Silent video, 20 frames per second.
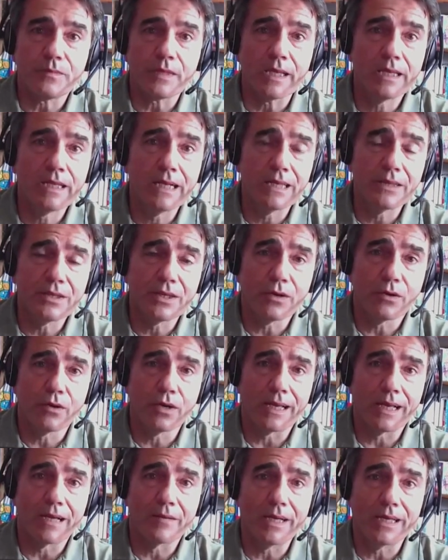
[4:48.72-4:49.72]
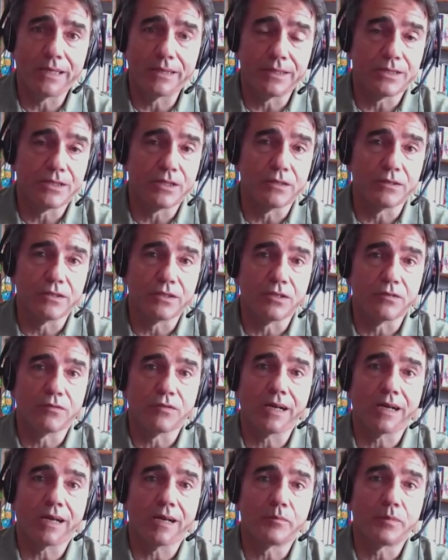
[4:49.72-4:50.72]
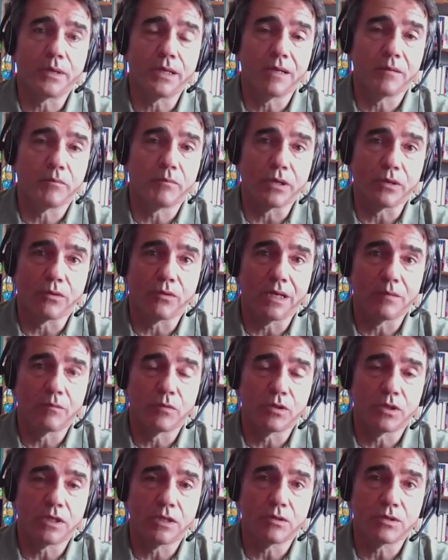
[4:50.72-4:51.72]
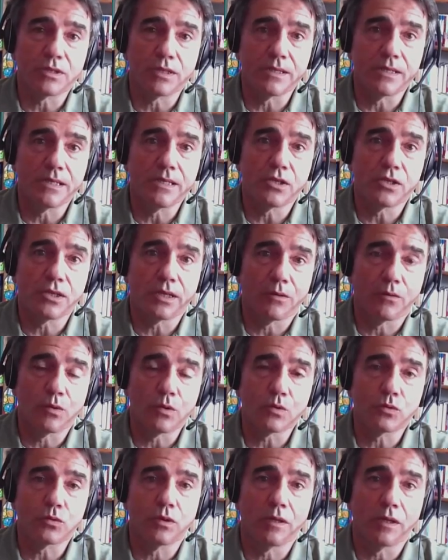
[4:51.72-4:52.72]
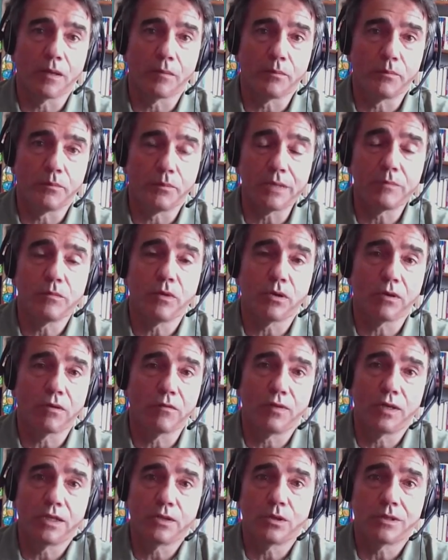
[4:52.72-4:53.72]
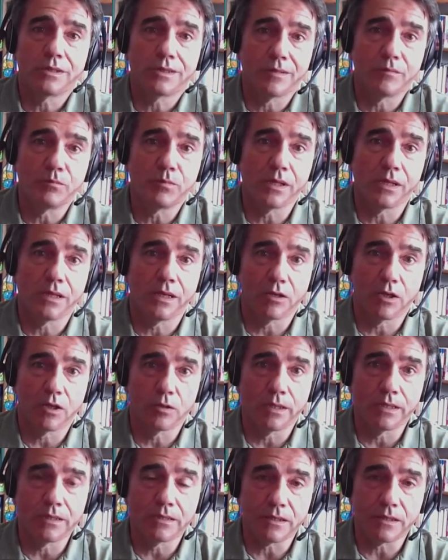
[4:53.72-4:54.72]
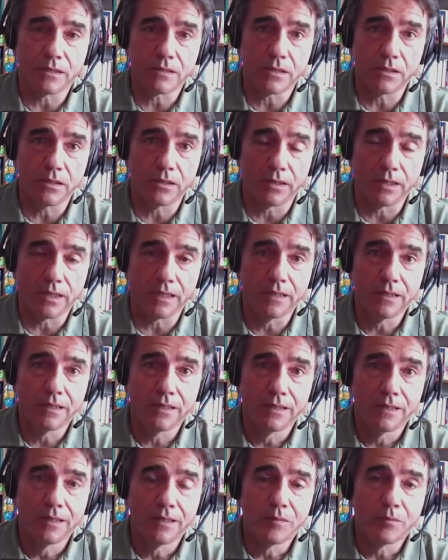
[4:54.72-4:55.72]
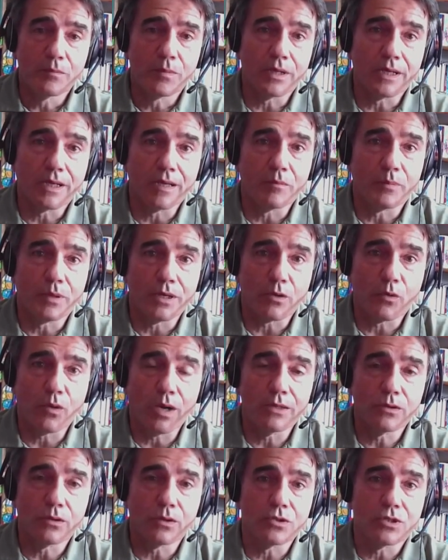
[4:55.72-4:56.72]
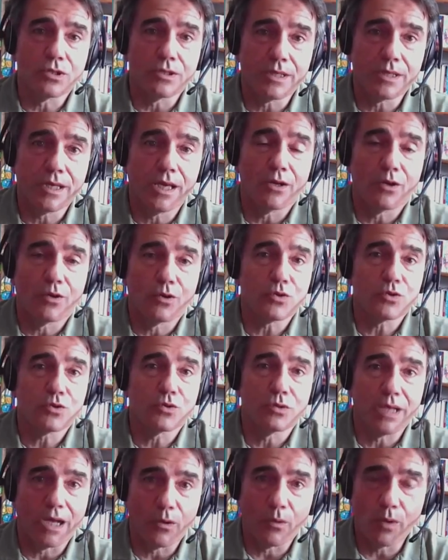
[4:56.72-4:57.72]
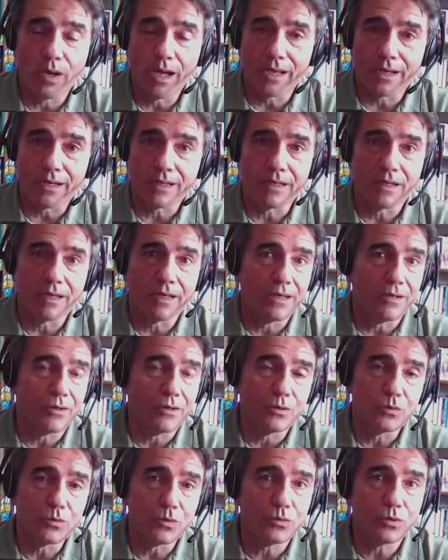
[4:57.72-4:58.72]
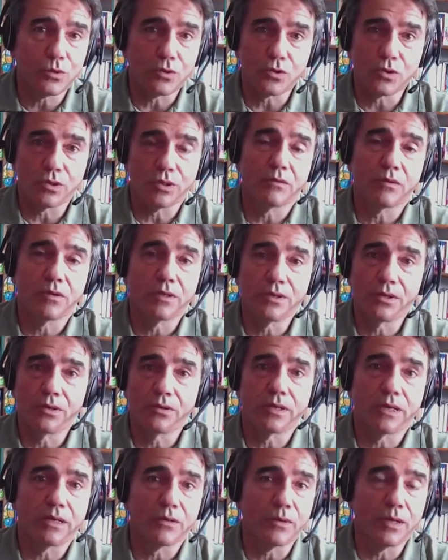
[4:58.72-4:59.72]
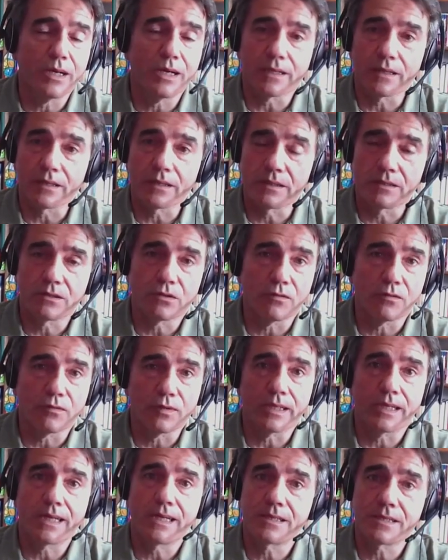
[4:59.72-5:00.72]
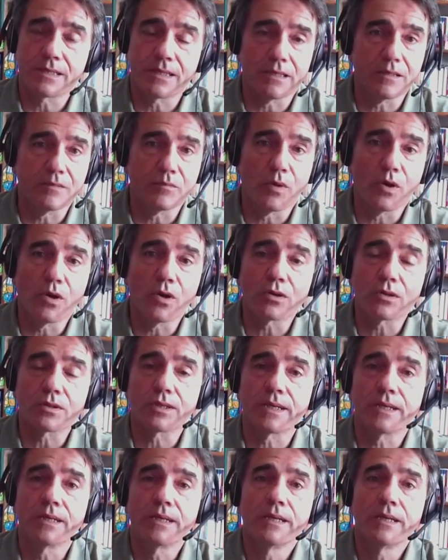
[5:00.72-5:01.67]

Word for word: in altri collegamenti, ci, ci, fa capire per quale motivo si dice che questo è il primo conflitto ai tempi della globalizzazione perché certo. per quanto ci sia in corso una guerra e eh, con tutto ciò che vuol dire una guerra di sofferenze, di morte,